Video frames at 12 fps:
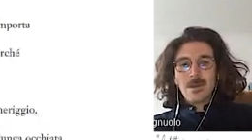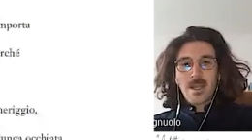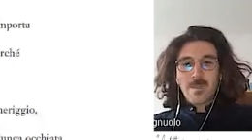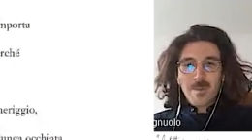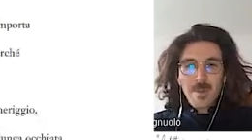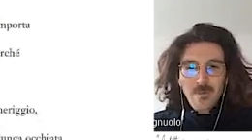
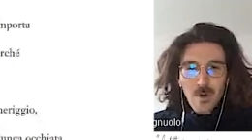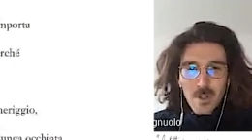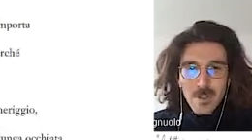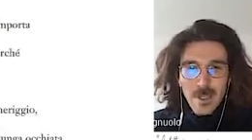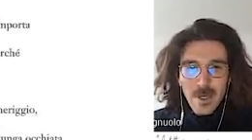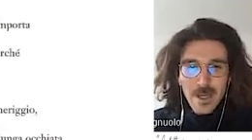La prima
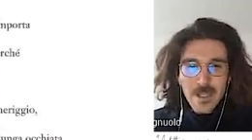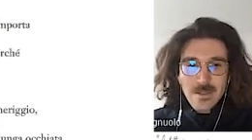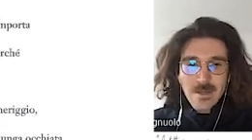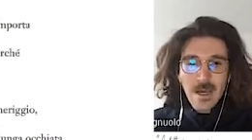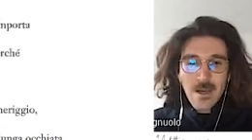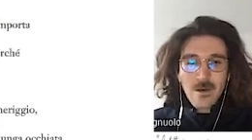volta che
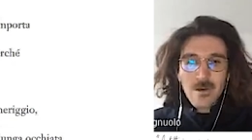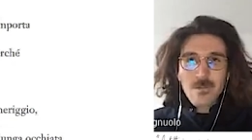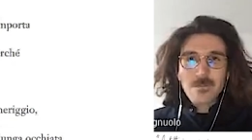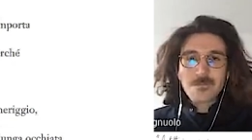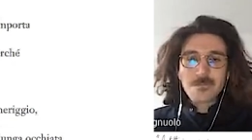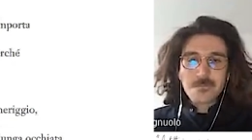
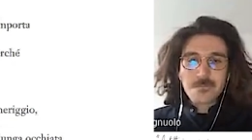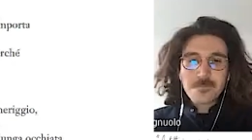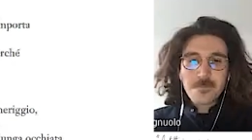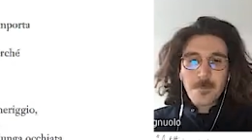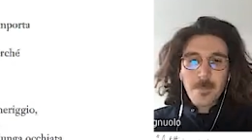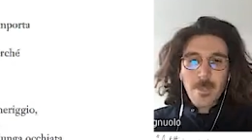entrarono
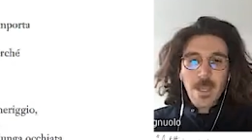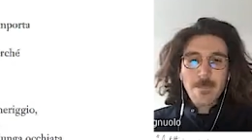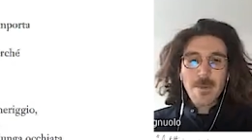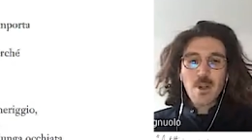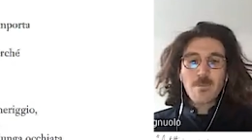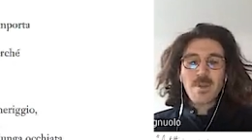
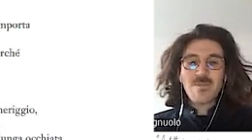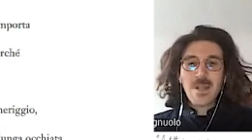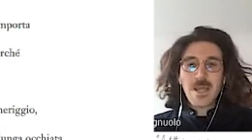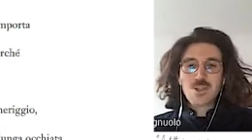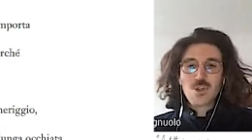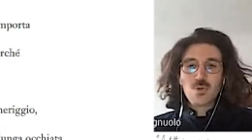ebbero il
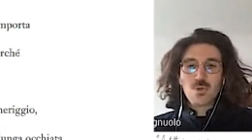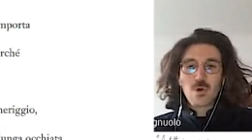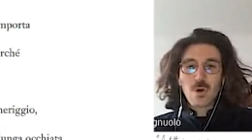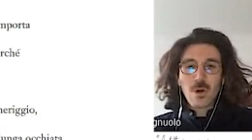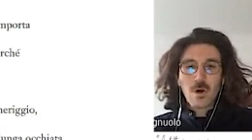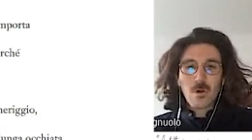privilegio di un
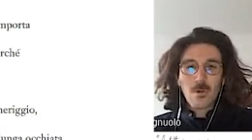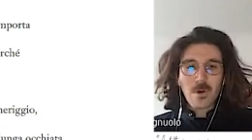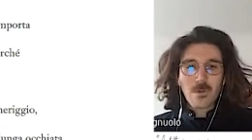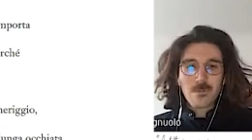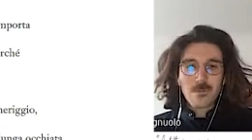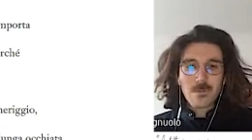
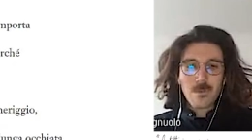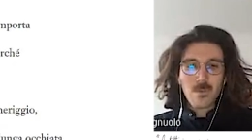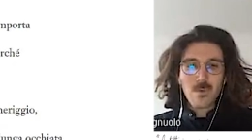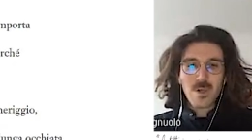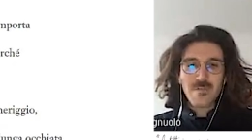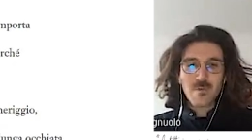colloquio
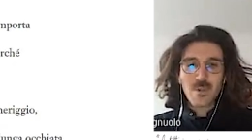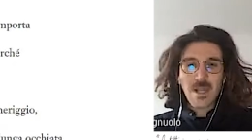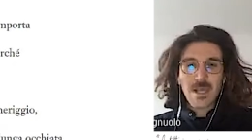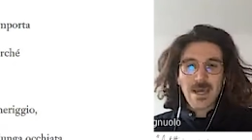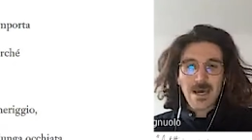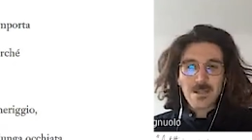con chi fu
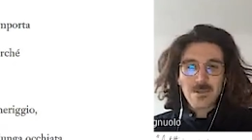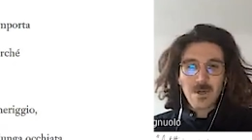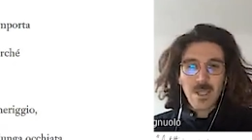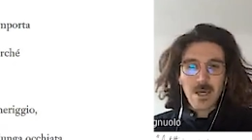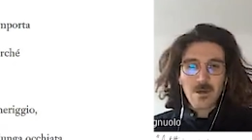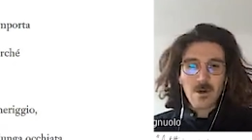
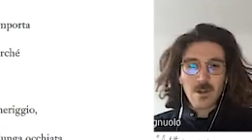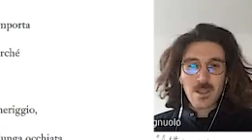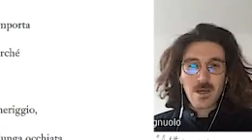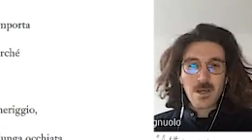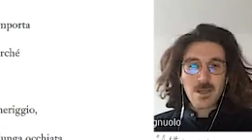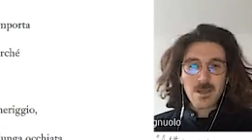delegato ad
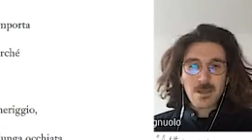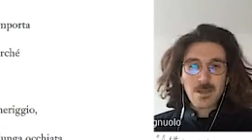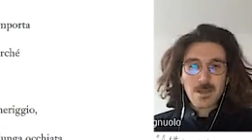accoglierli